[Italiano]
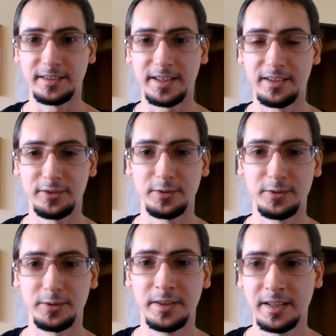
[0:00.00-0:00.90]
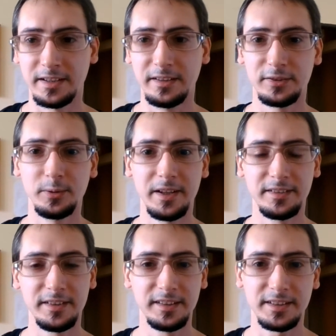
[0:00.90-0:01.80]
che ne so io, il sole
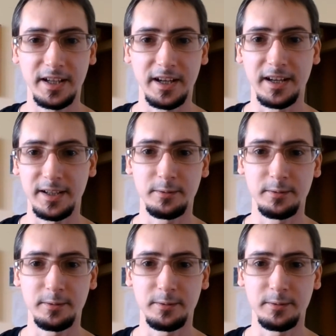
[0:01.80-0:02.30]
esista anche